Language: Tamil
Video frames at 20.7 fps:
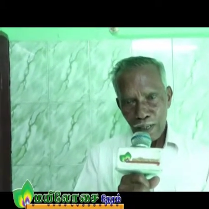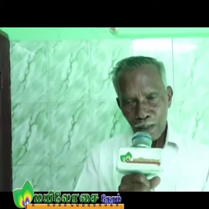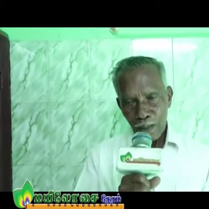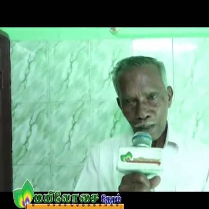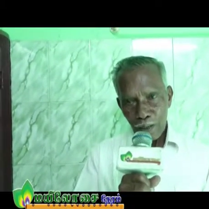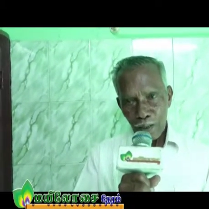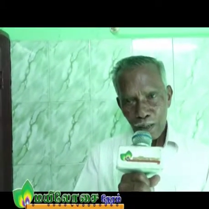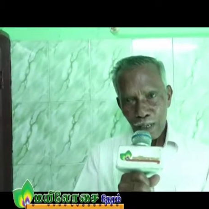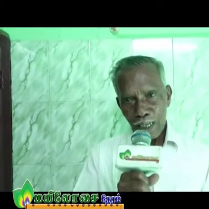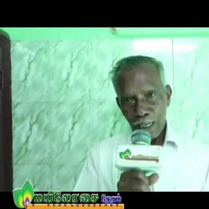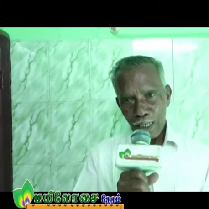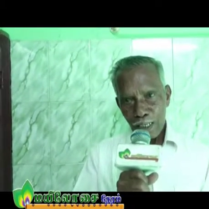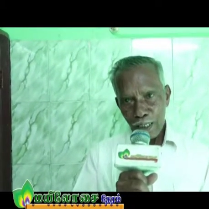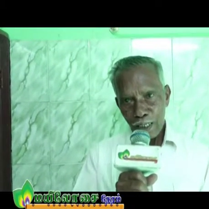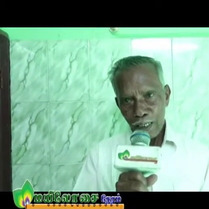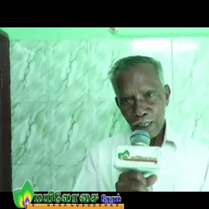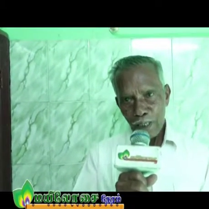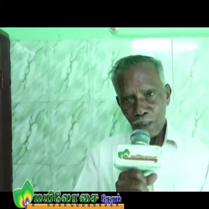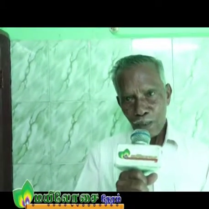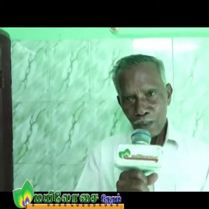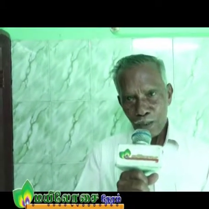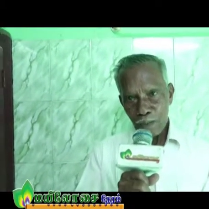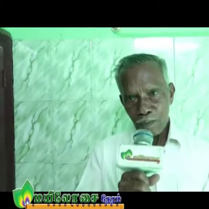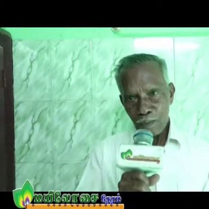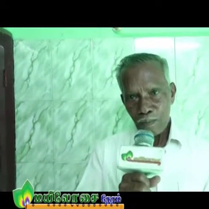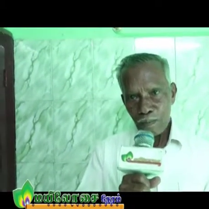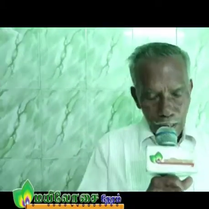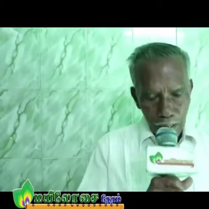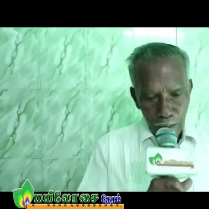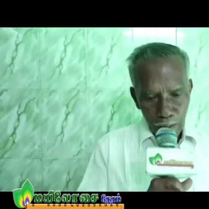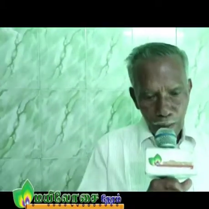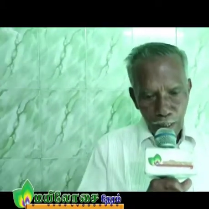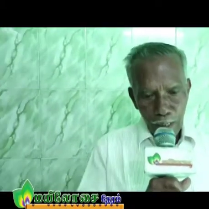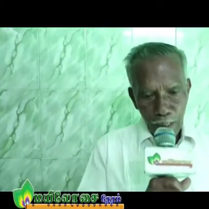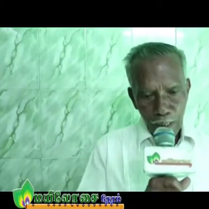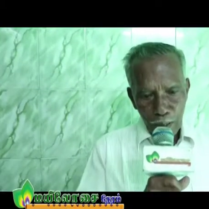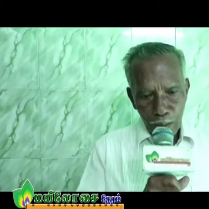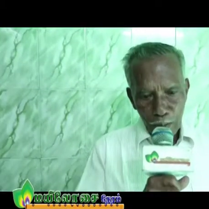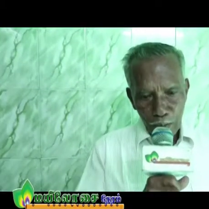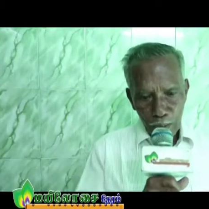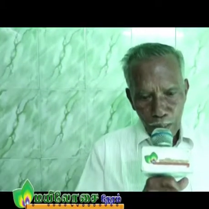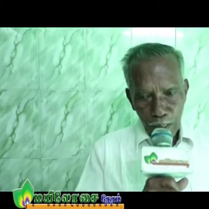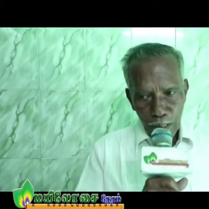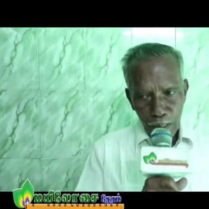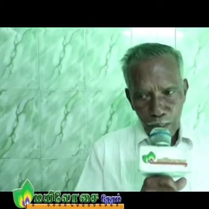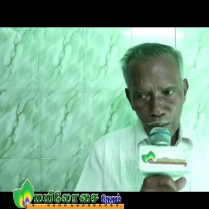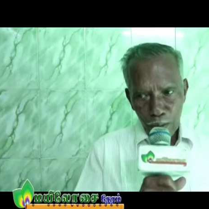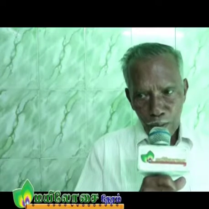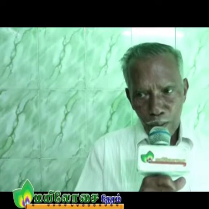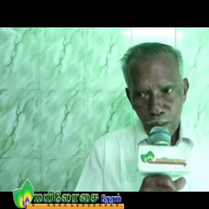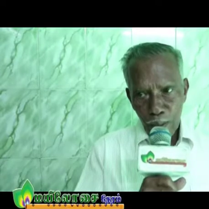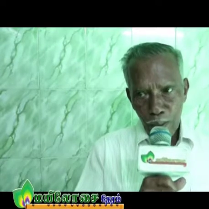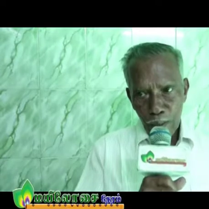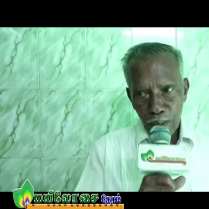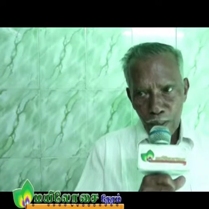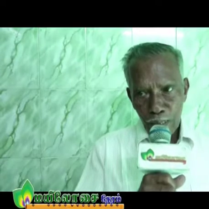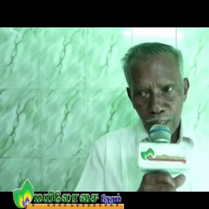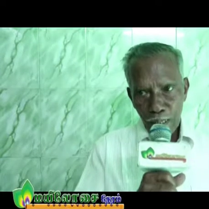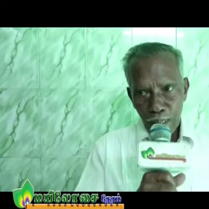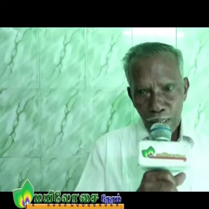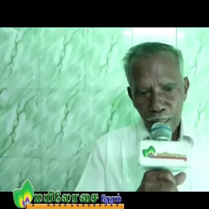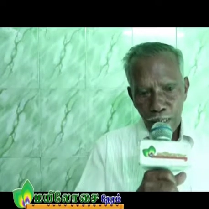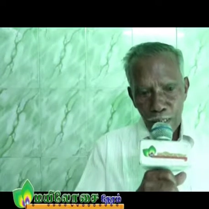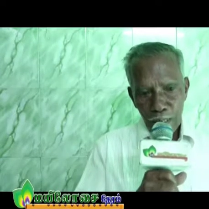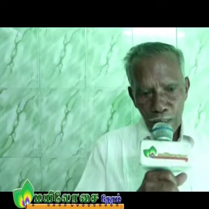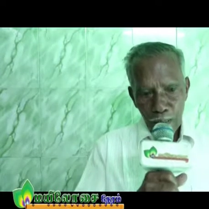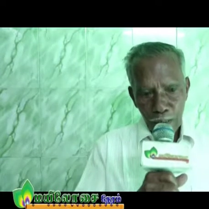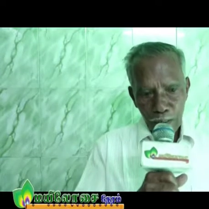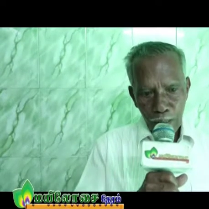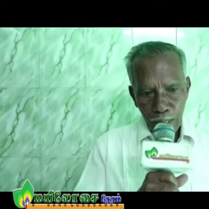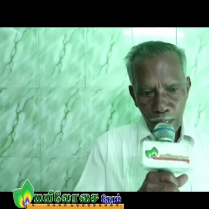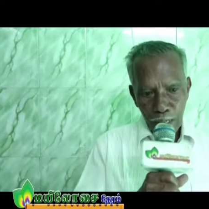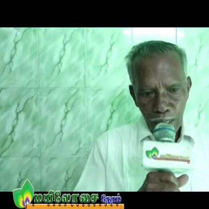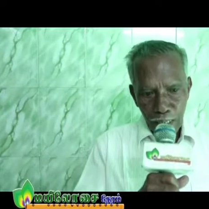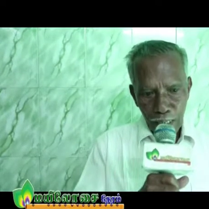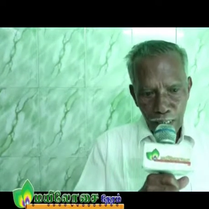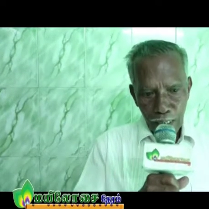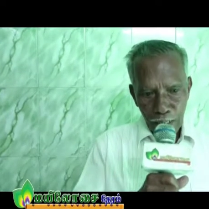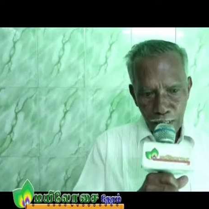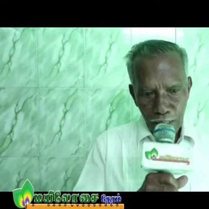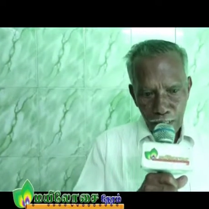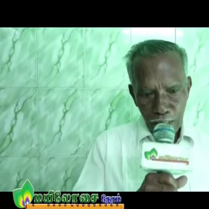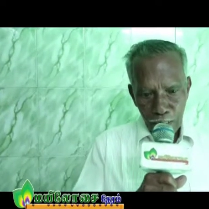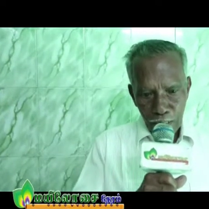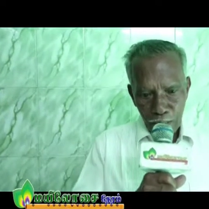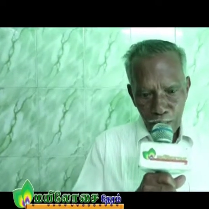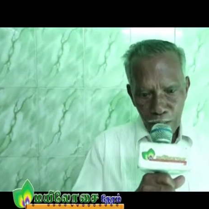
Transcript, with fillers: கொண்டாடிக்கிட்டு இருக்கிறோம் இதுவரைக்கும் கொடுத்த அந்த ஓய்வூதிய அரியர்ஸு